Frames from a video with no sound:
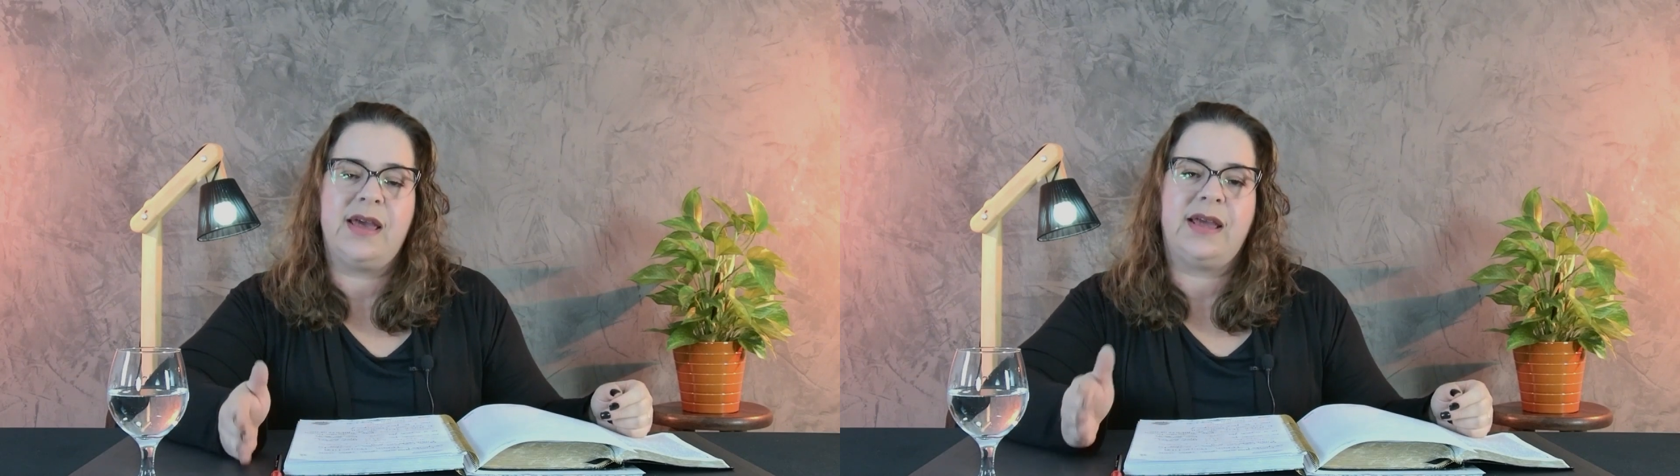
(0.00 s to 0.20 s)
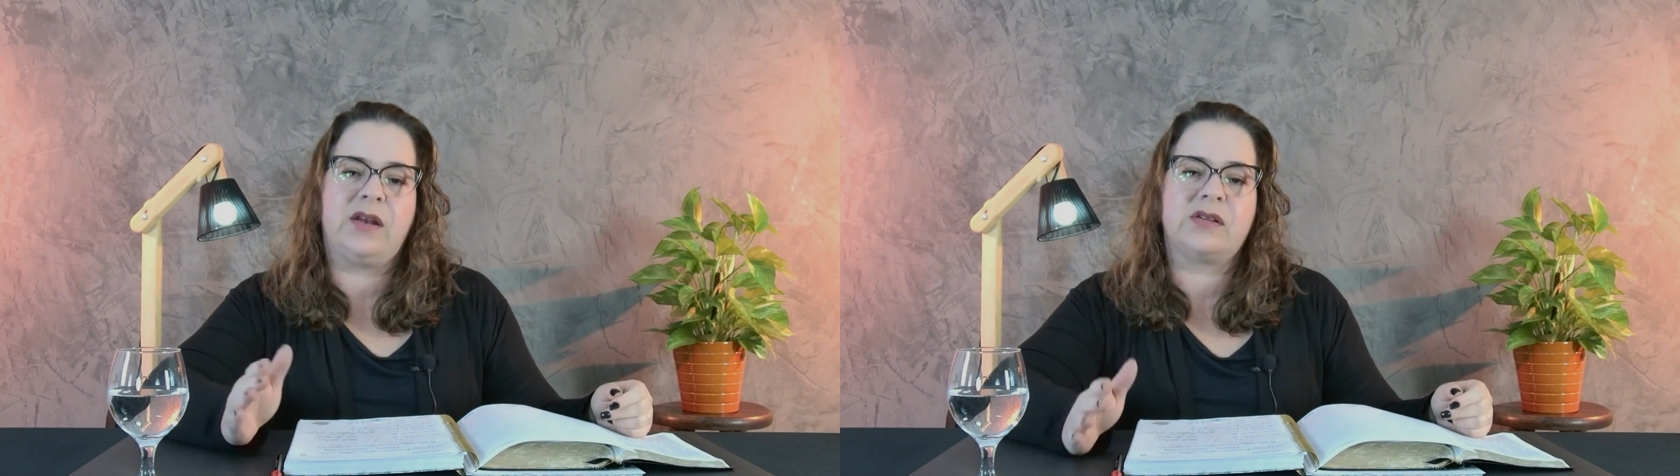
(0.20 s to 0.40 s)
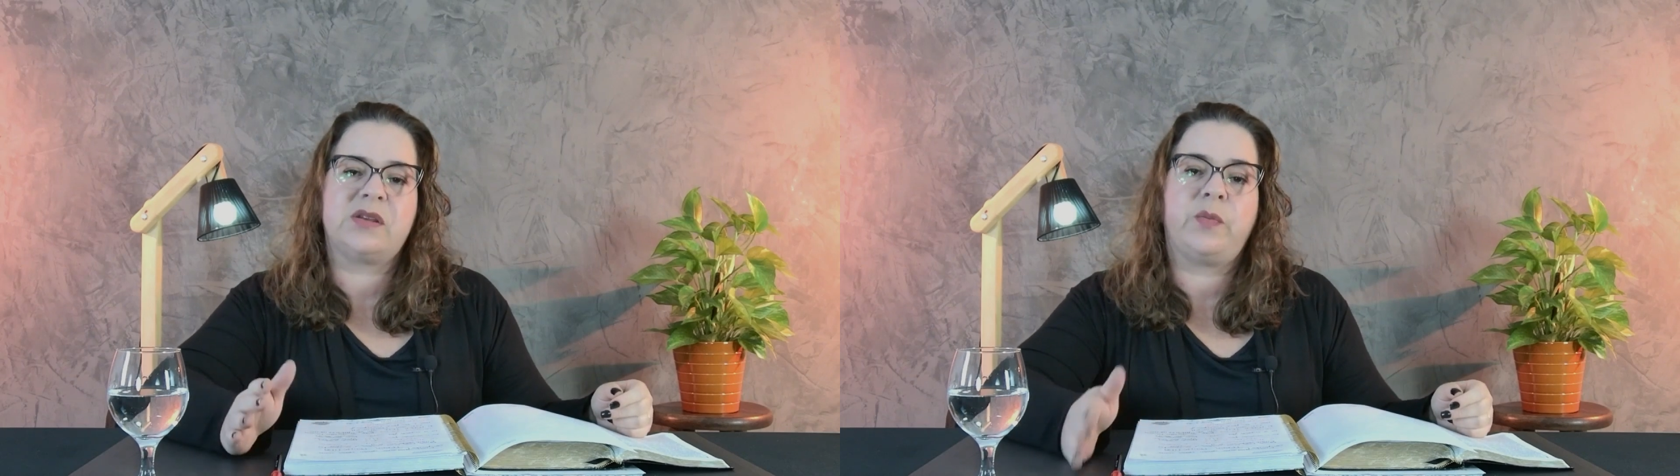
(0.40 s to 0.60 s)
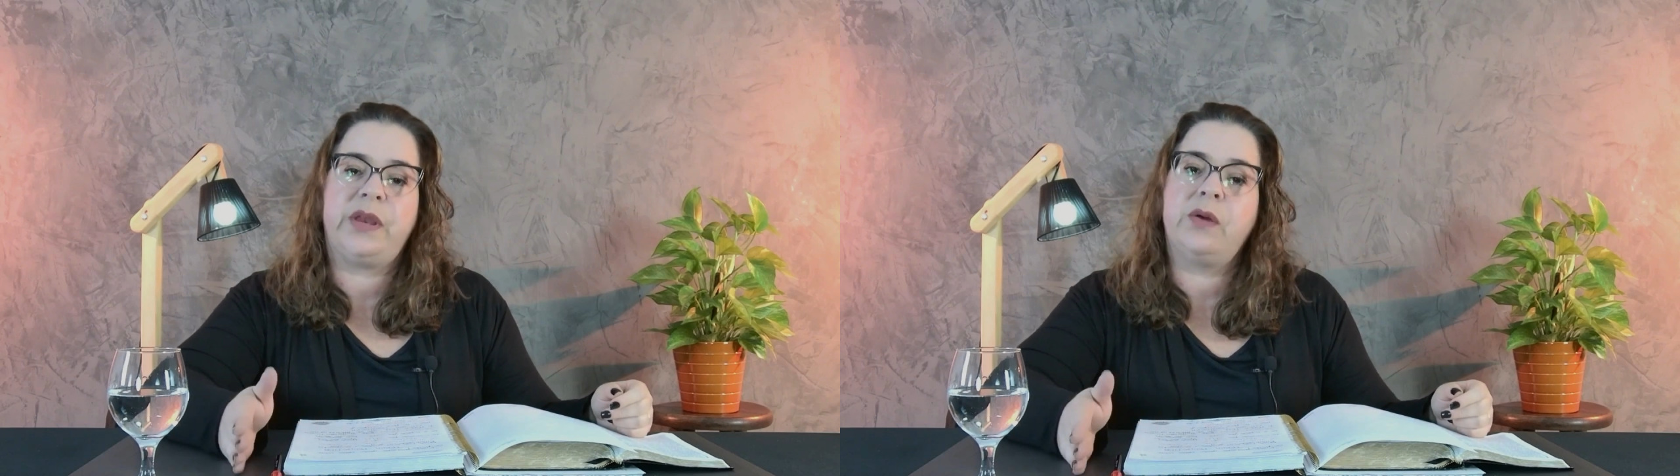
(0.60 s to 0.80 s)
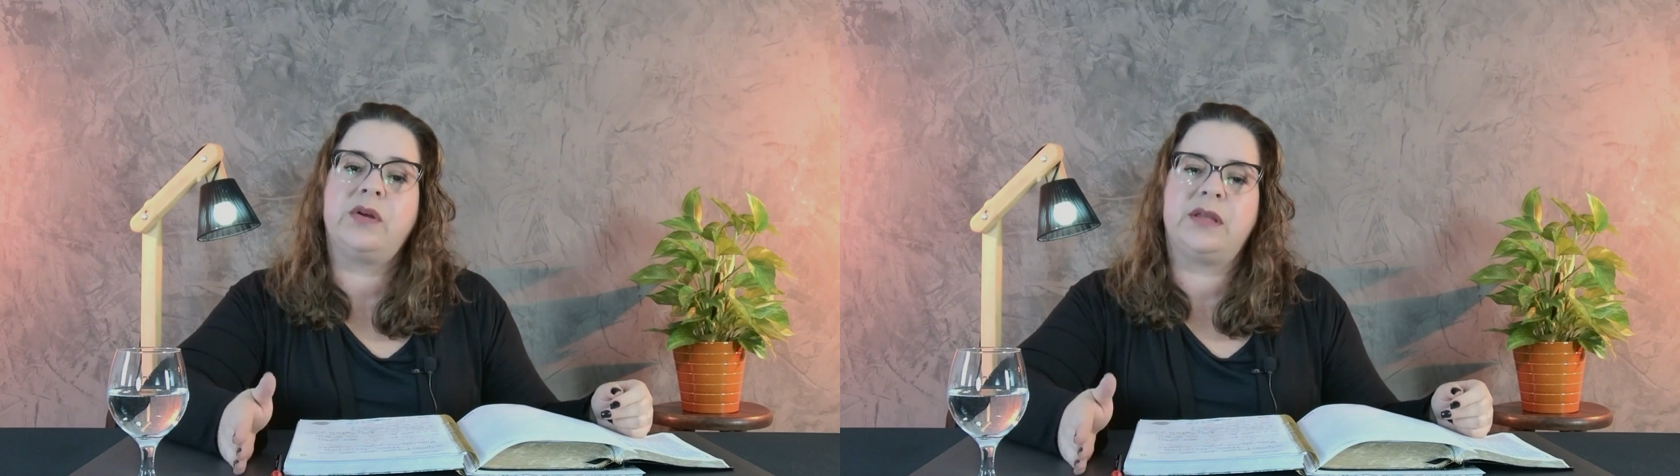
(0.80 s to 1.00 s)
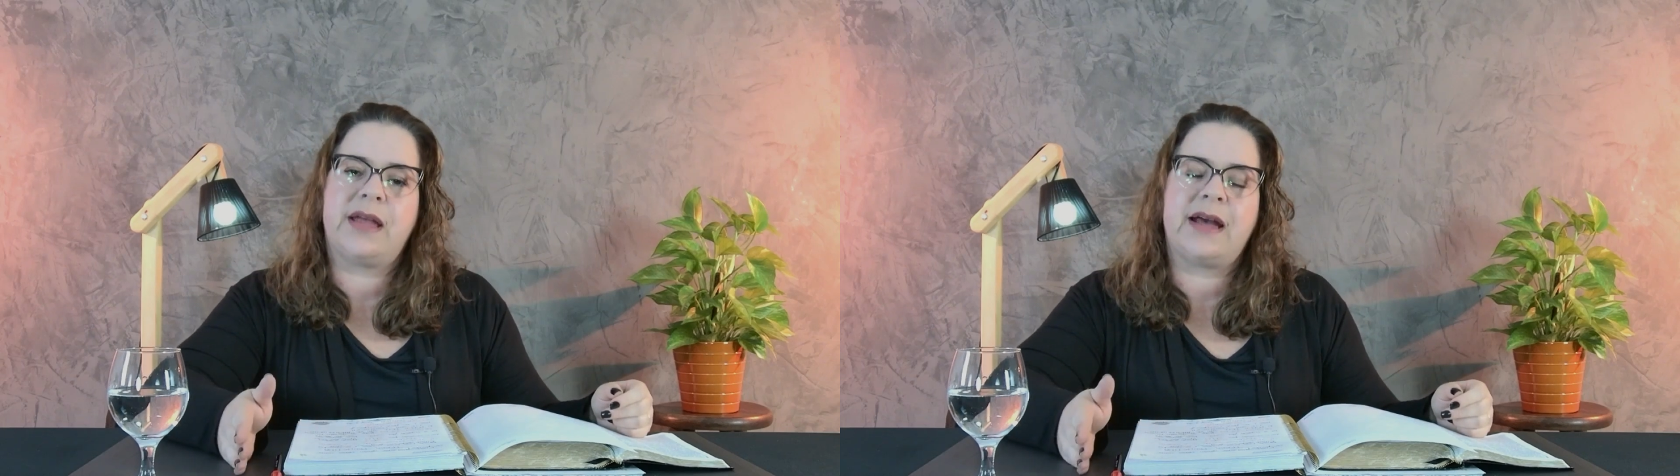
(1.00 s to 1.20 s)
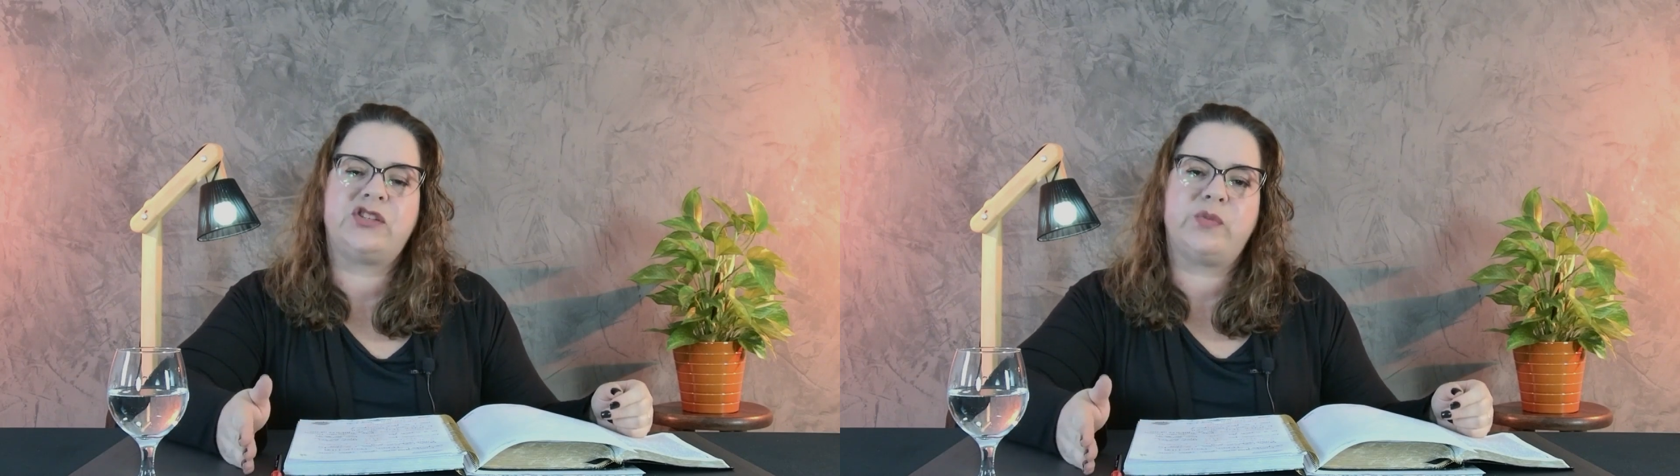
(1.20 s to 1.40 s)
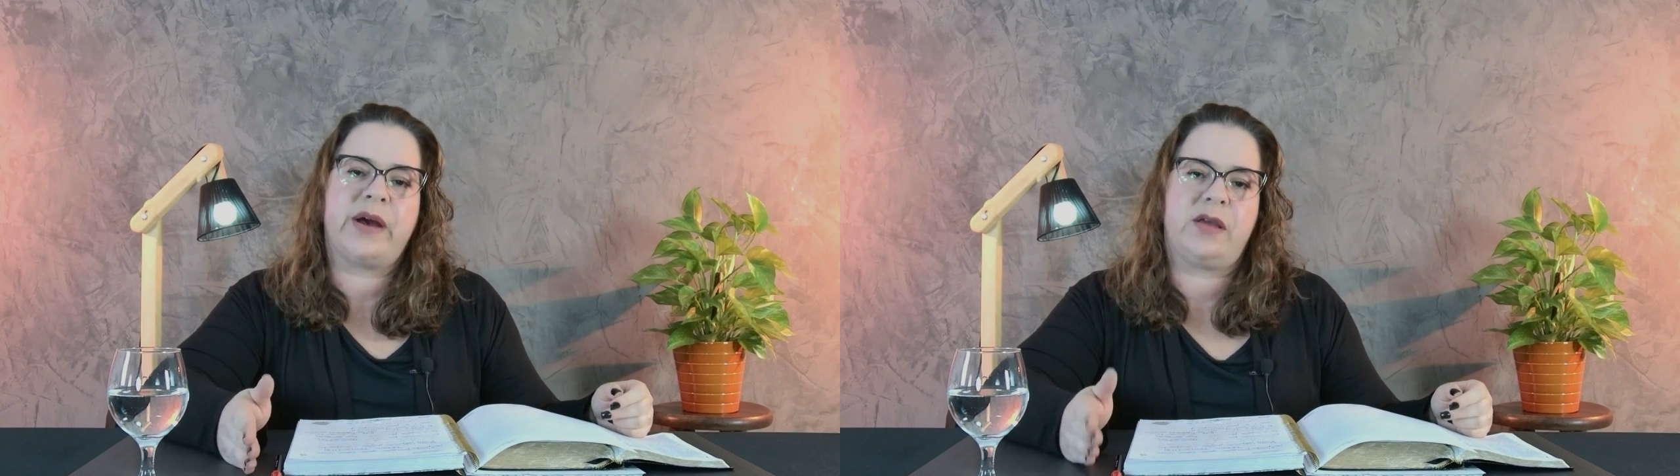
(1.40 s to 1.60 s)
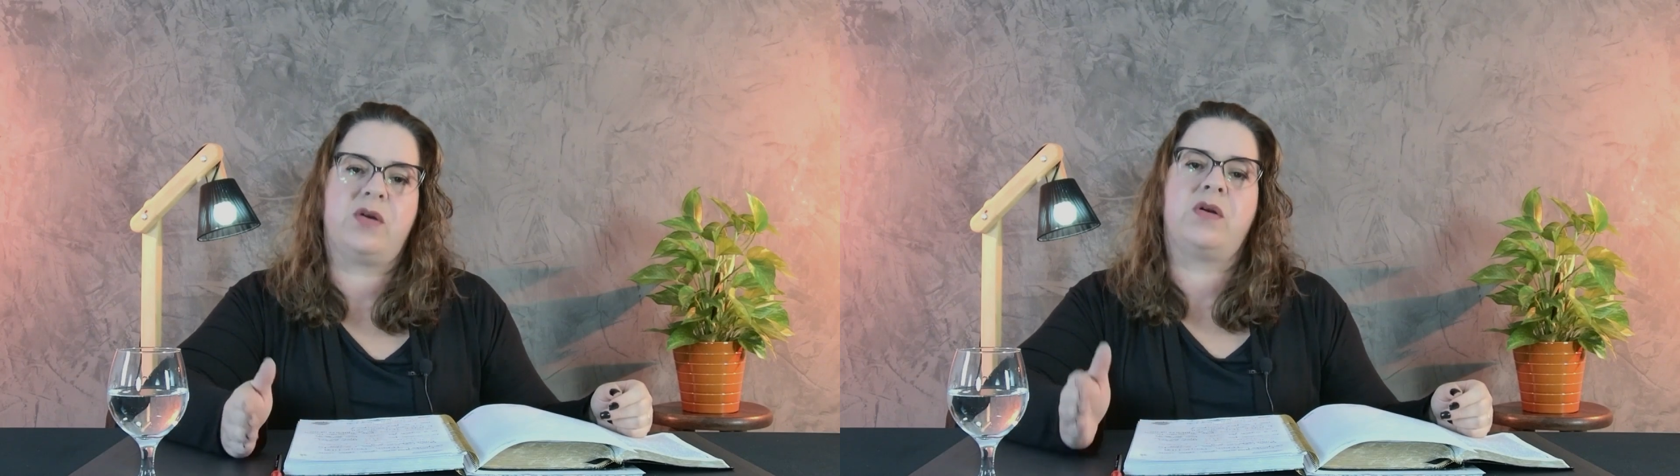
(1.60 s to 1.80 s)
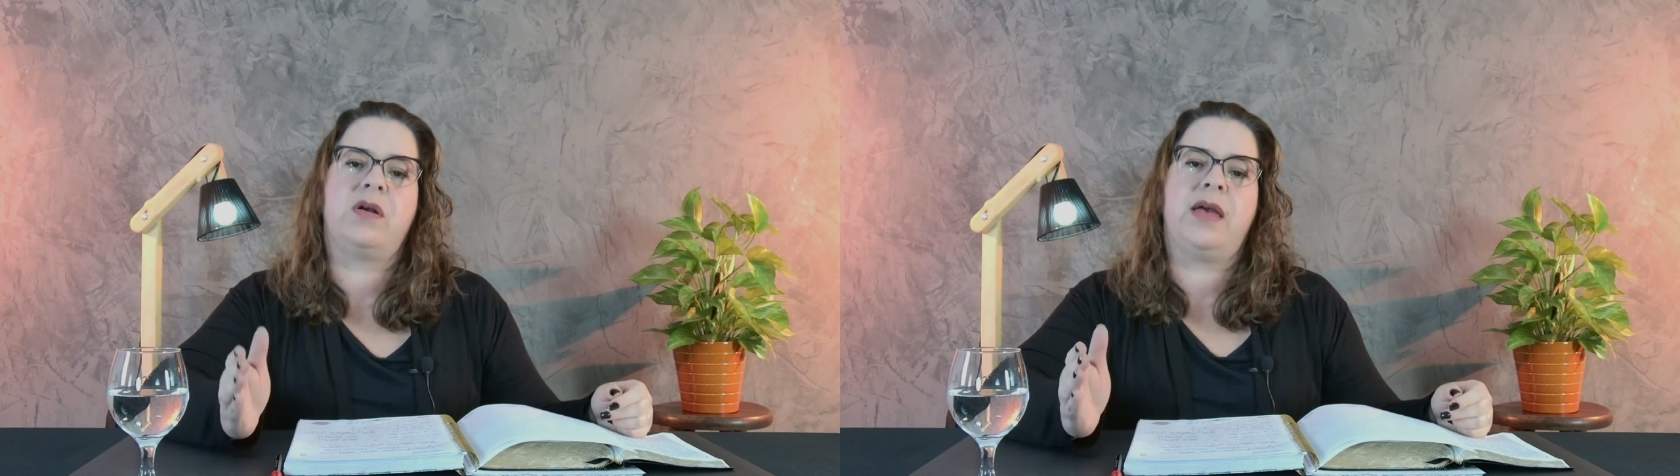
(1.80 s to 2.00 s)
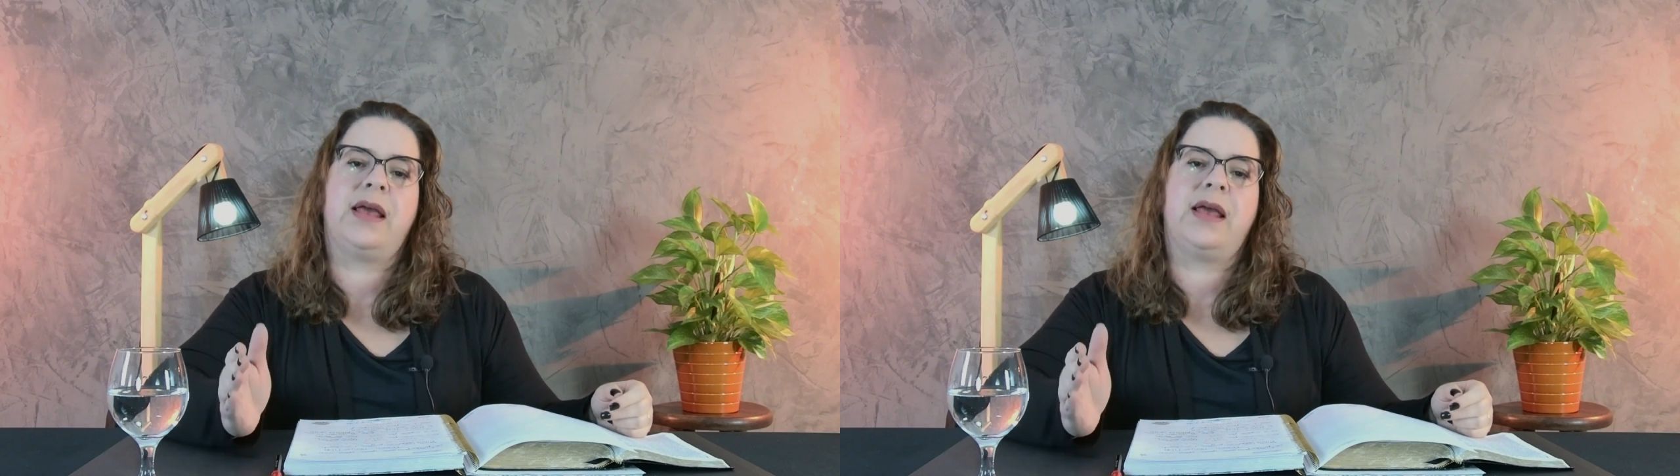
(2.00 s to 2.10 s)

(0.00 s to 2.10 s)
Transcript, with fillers: E nossa prioridade maior,